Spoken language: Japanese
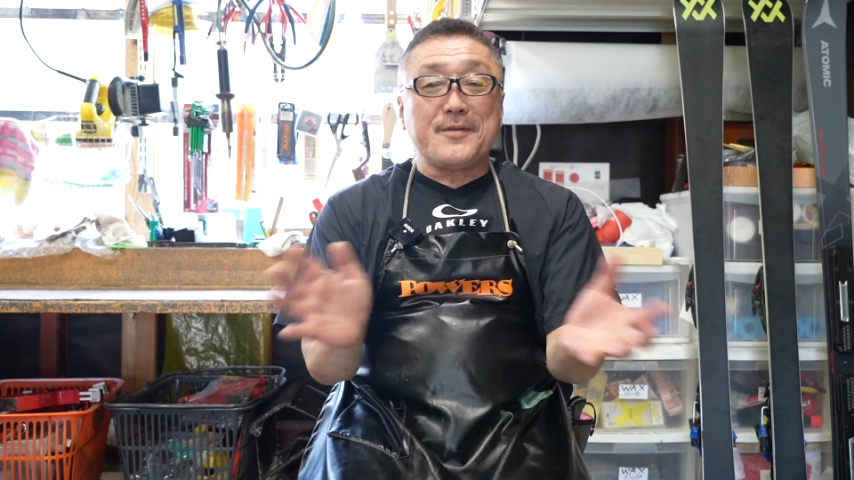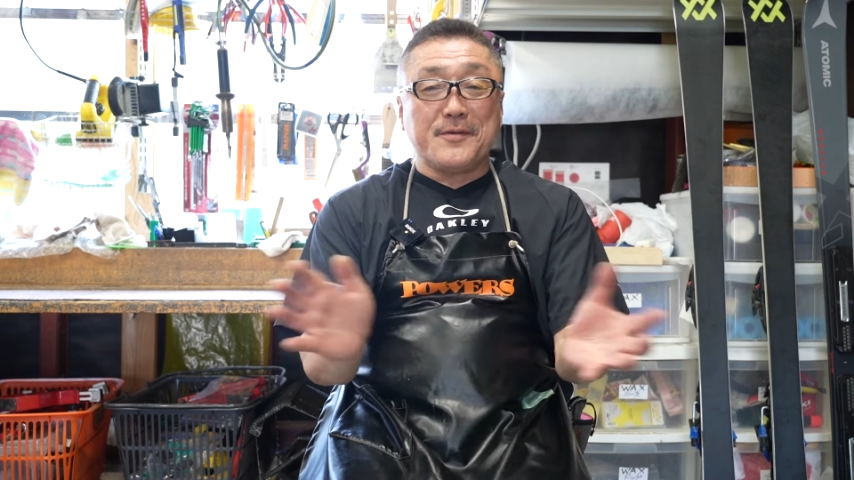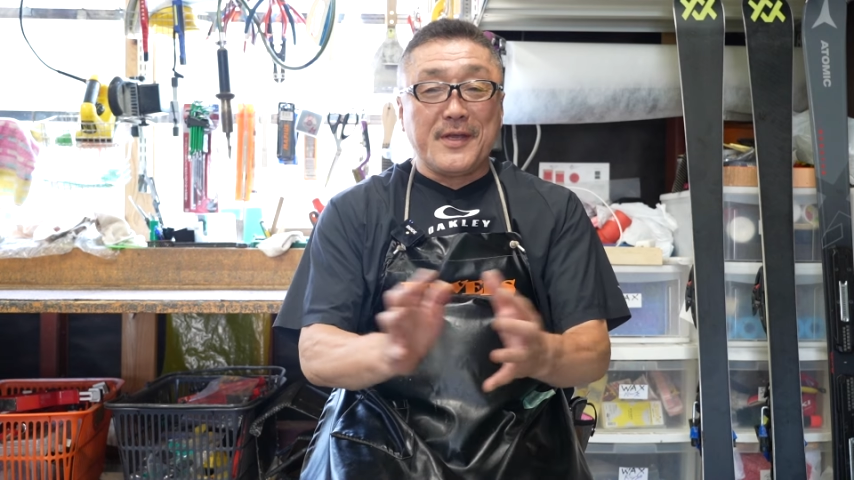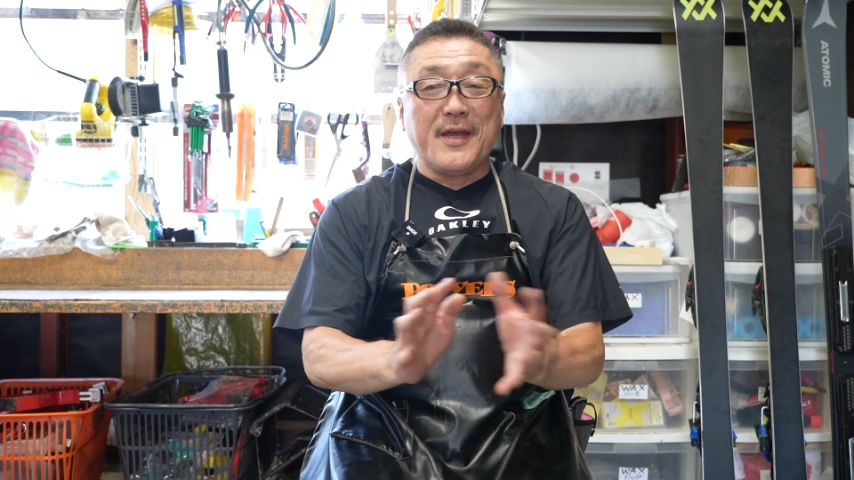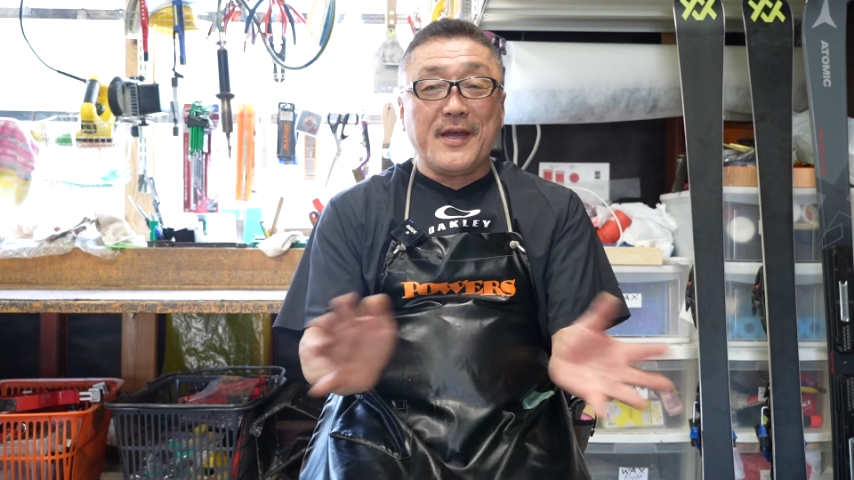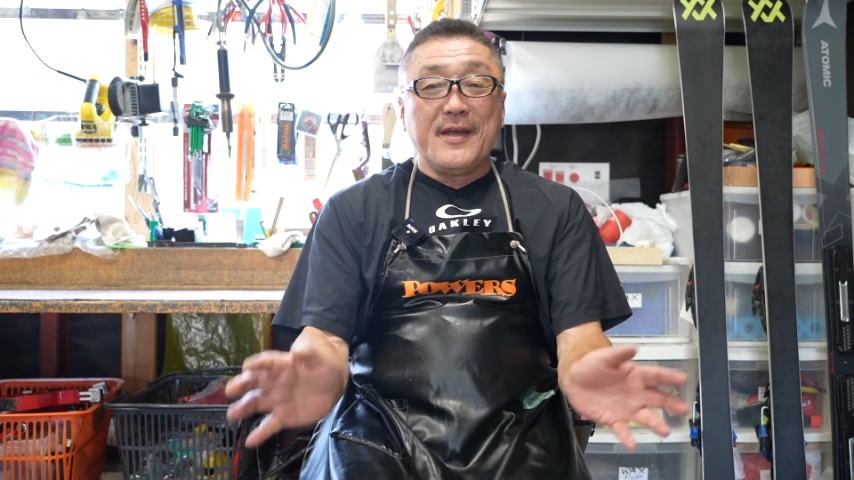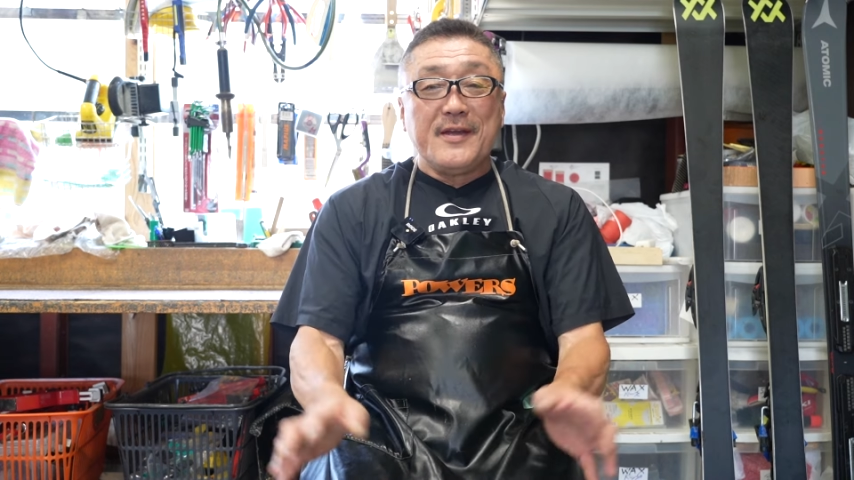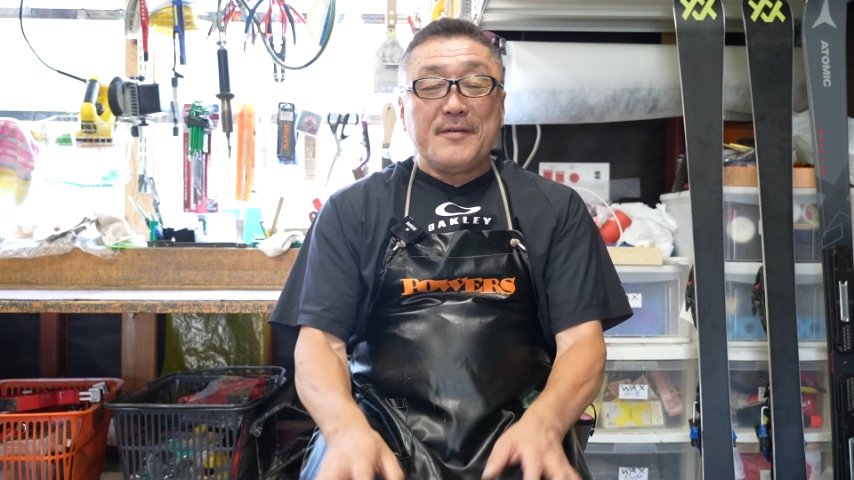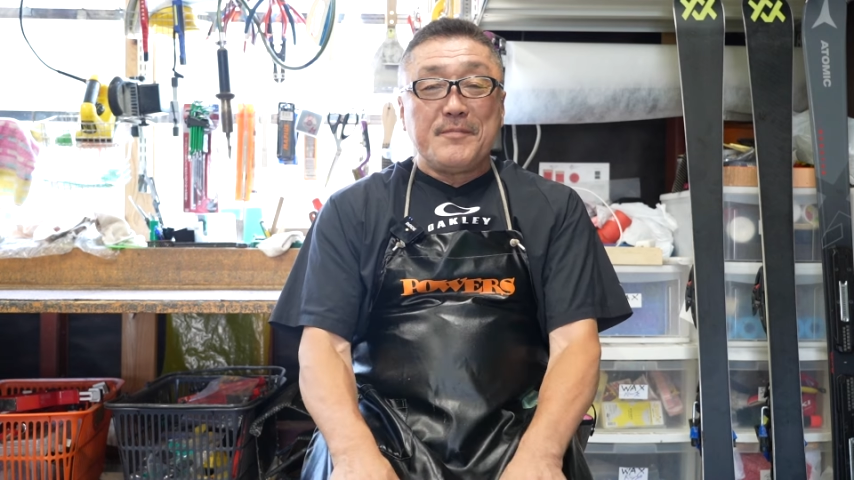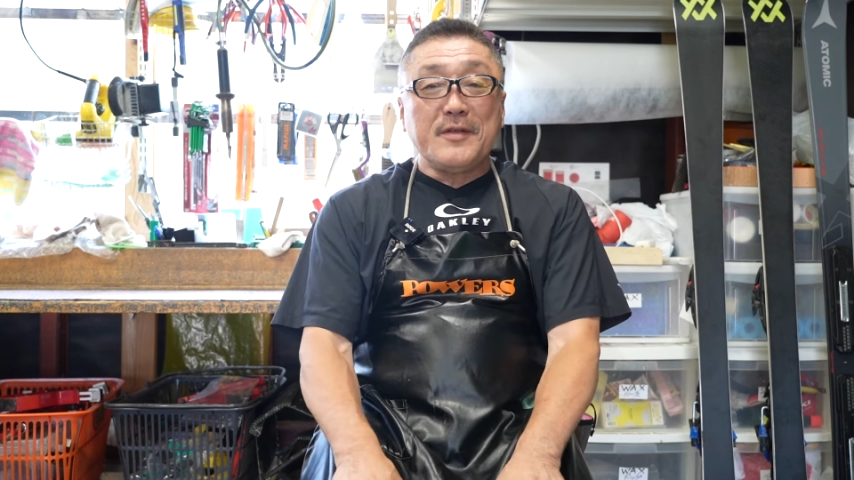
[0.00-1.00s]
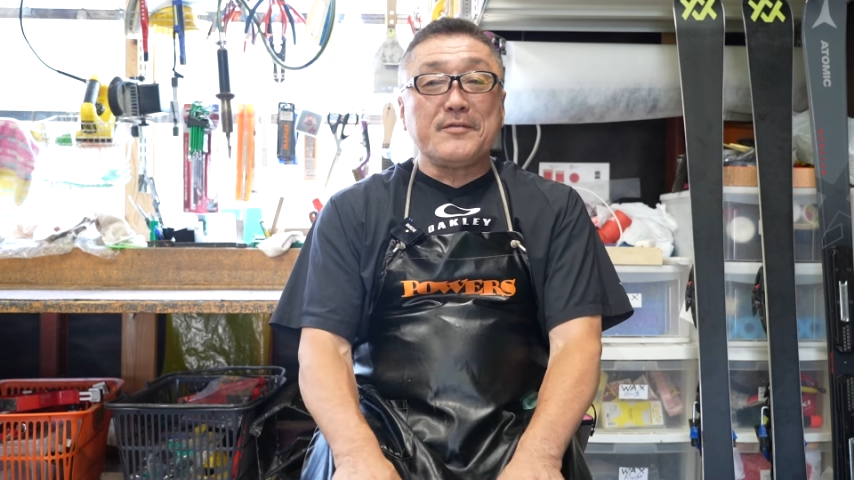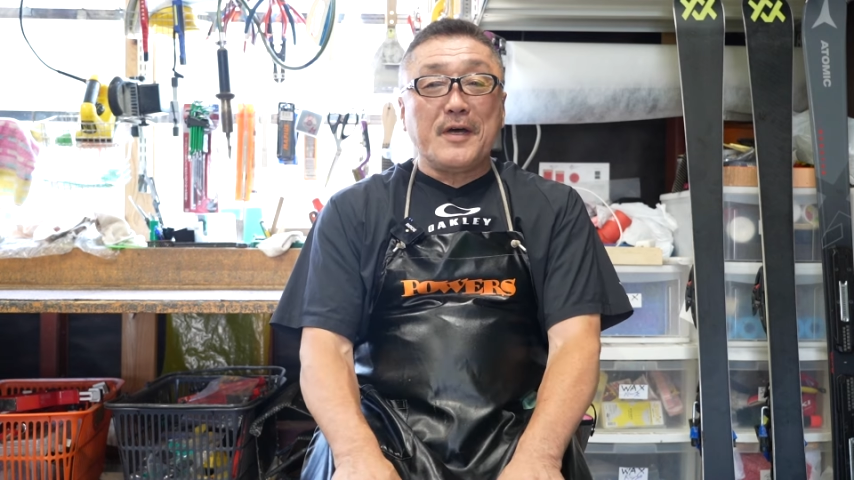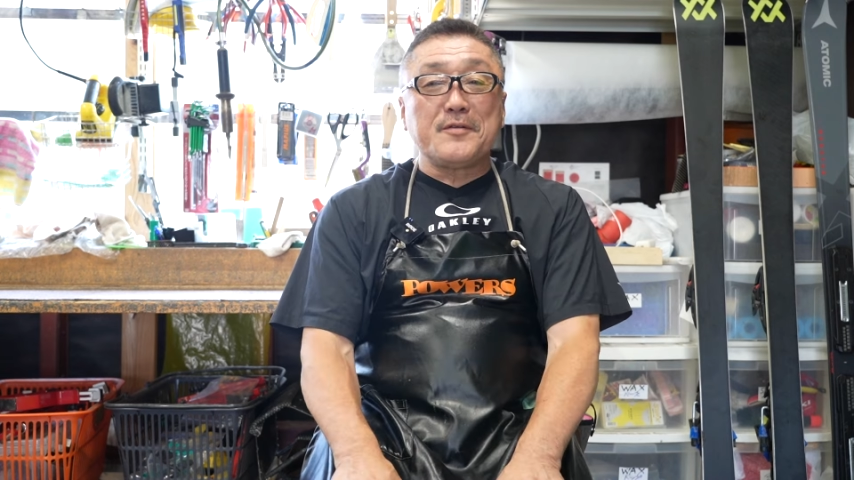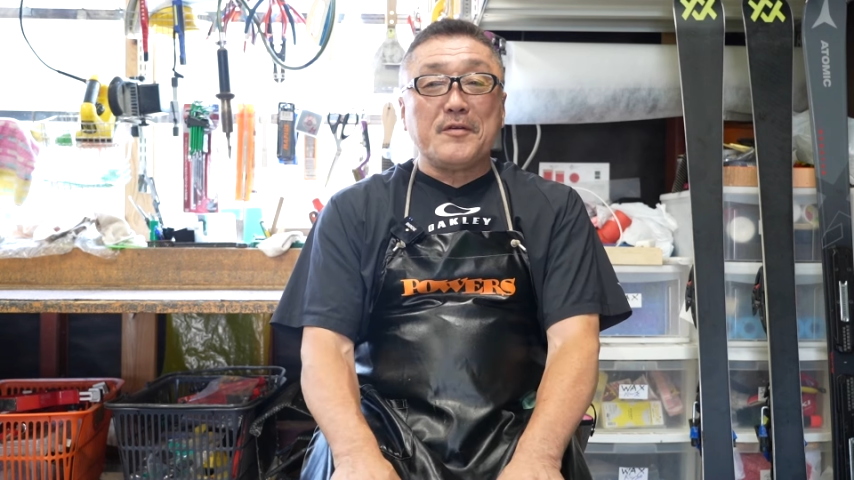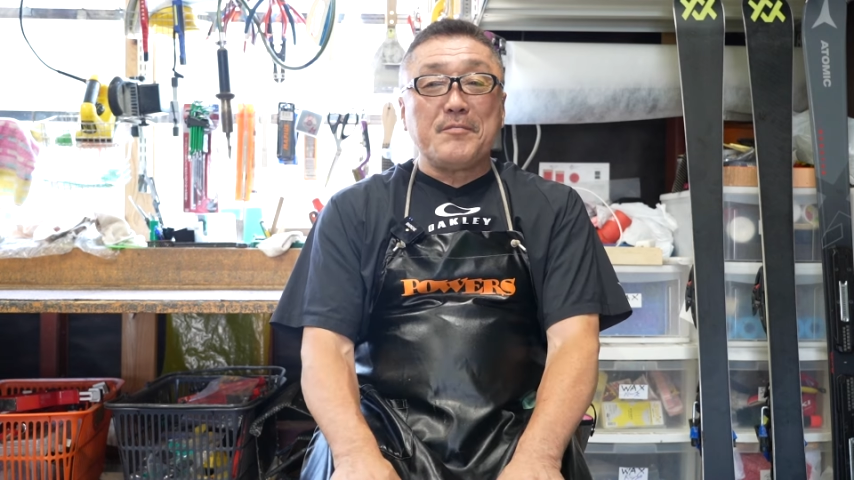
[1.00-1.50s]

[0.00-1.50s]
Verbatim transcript: いので、まずは